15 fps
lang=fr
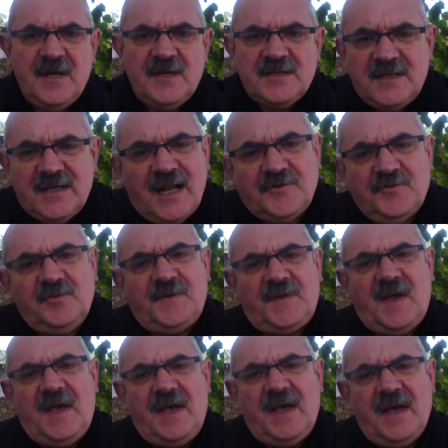c'est
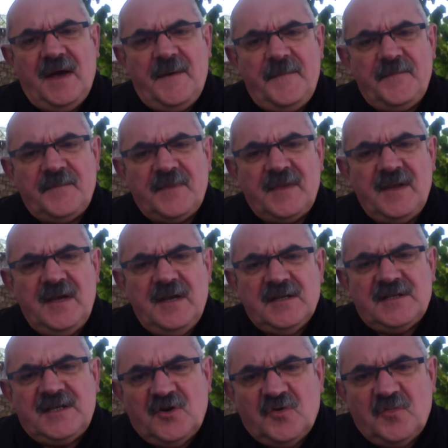l'adultère,
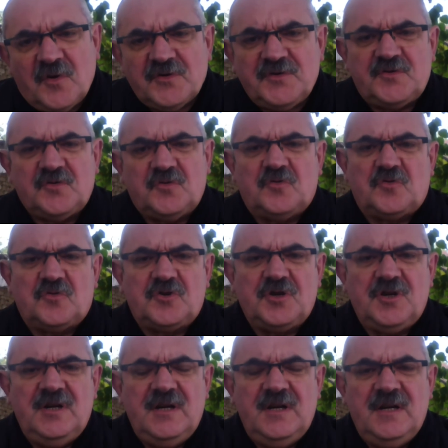c'est le
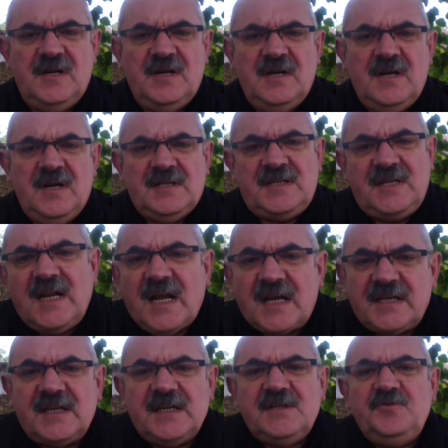mensonge, c'est
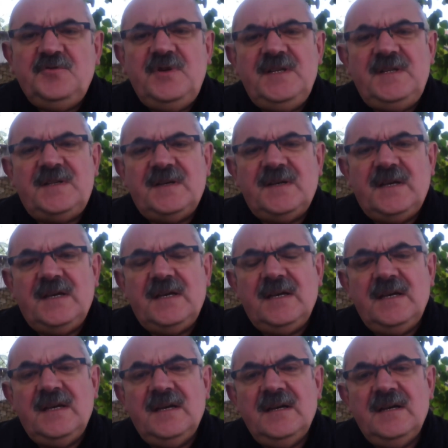l'incrédulité,
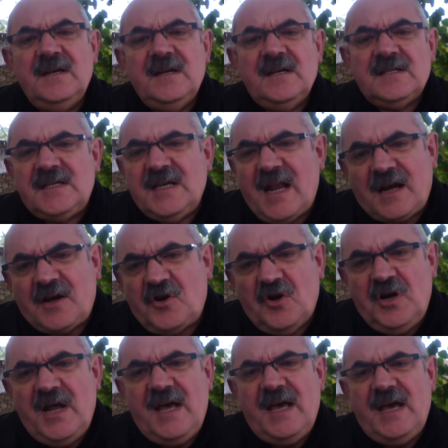c'est la
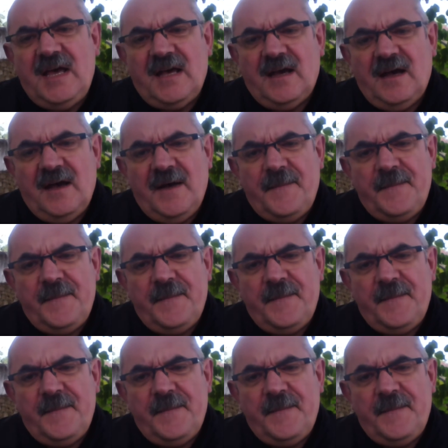colère.